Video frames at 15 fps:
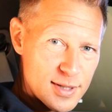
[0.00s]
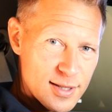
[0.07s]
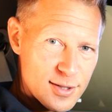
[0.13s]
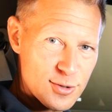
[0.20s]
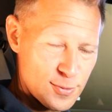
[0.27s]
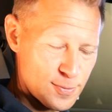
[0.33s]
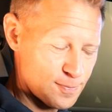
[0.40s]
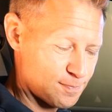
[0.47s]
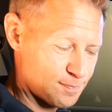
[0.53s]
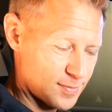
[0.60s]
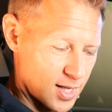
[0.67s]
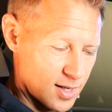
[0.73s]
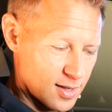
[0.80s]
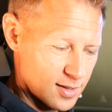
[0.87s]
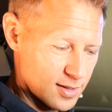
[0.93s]
mit dazu.
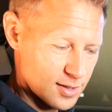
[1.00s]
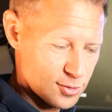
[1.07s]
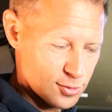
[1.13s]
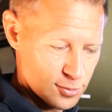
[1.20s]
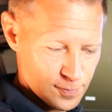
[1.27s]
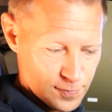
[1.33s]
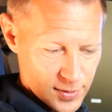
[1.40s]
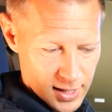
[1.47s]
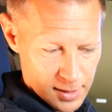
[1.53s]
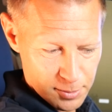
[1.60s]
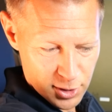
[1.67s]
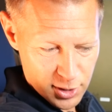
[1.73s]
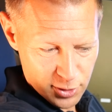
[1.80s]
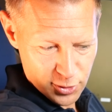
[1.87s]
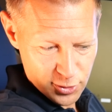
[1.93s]
Dazu in der
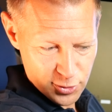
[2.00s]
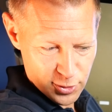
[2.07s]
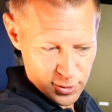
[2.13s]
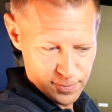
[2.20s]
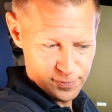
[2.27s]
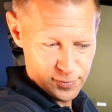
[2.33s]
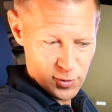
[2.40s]
Mittelkonsole